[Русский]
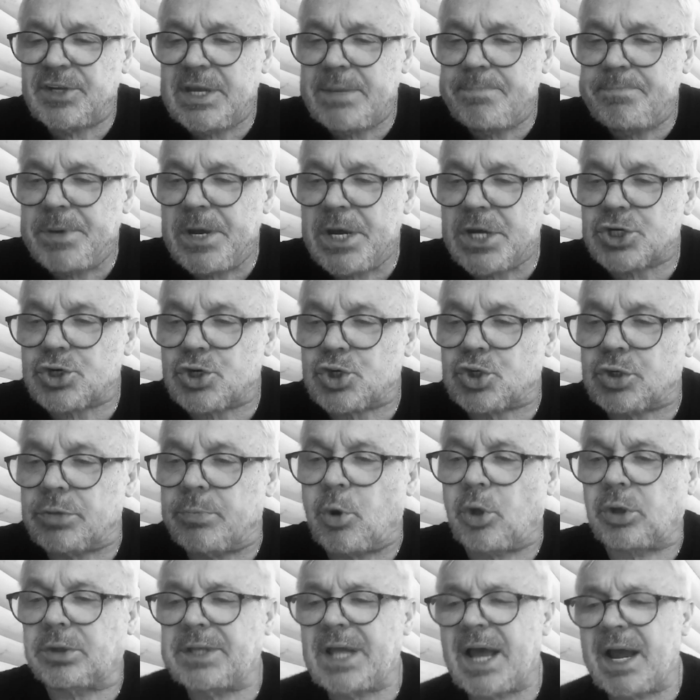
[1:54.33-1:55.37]
депешу, что,
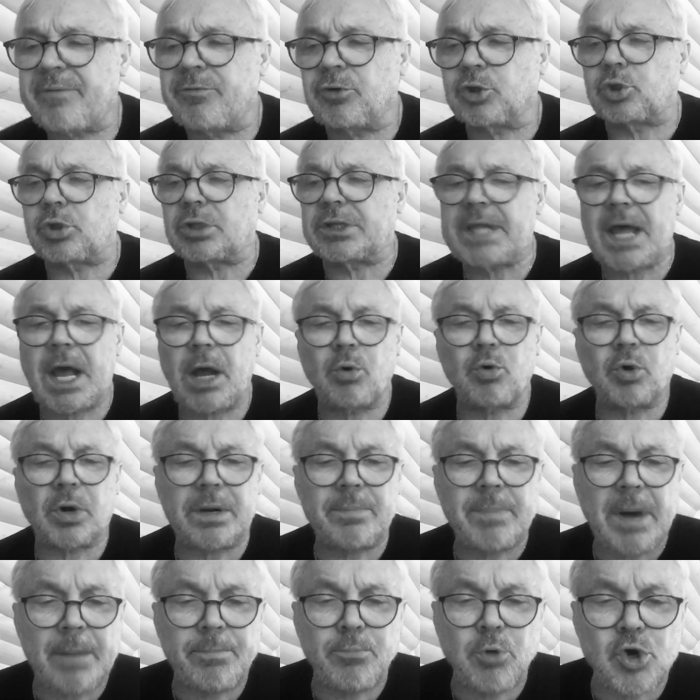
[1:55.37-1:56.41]
мол, так вот и так у
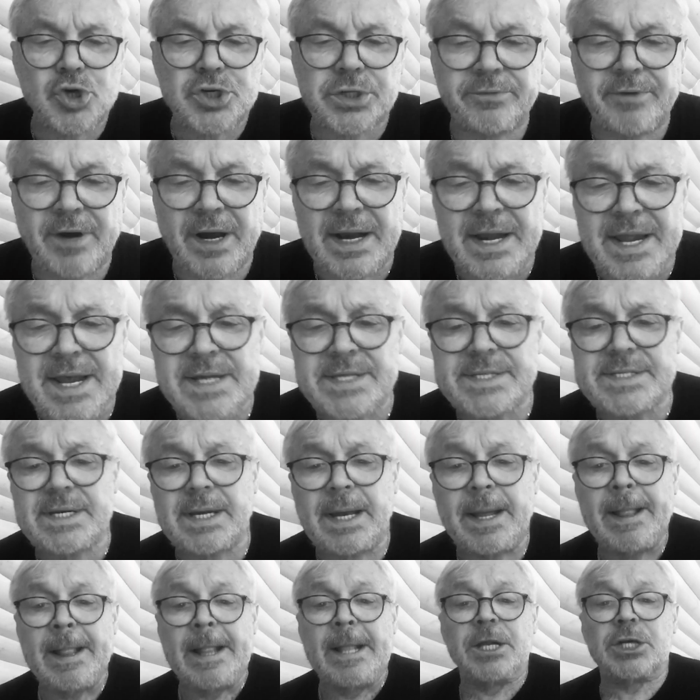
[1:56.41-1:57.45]
раба Божьего
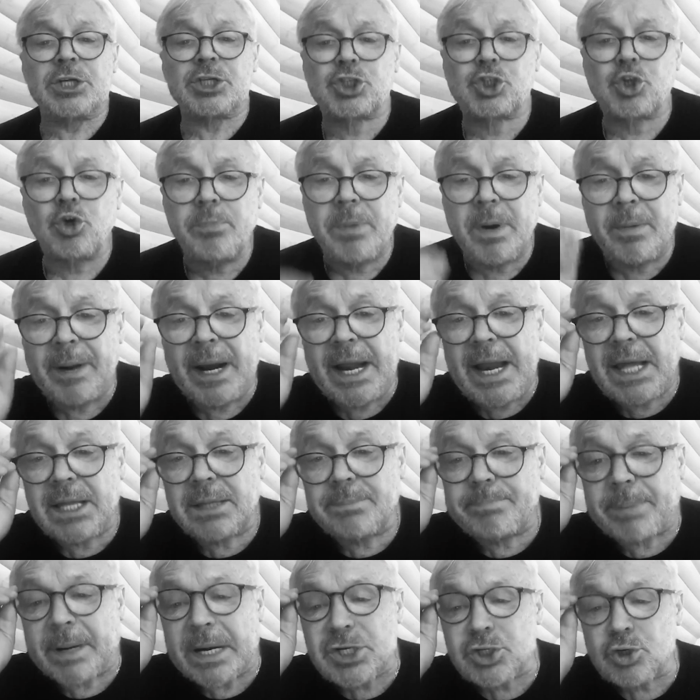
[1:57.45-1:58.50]
Алексия зубы
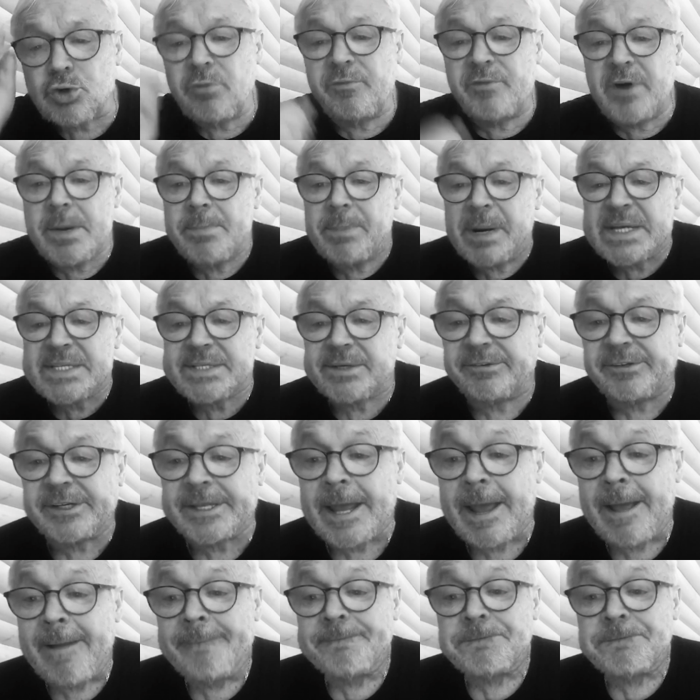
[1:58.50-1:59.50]
болят, прошу выпользовать,